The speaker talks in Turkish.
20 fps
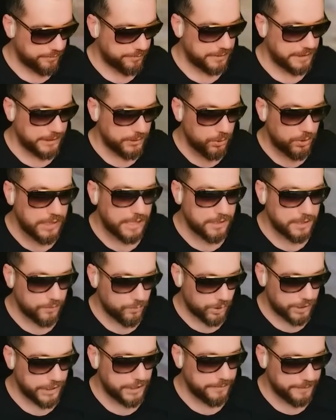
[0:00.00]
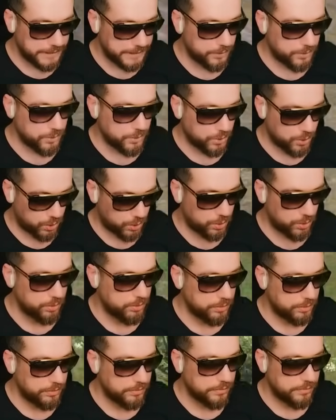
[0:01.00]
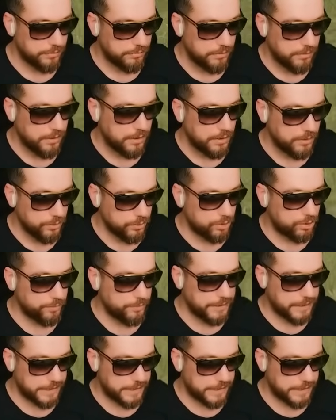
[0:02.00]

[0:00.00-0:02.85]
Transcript: Beni yukarıda vurana benziyordu şu. Üstüme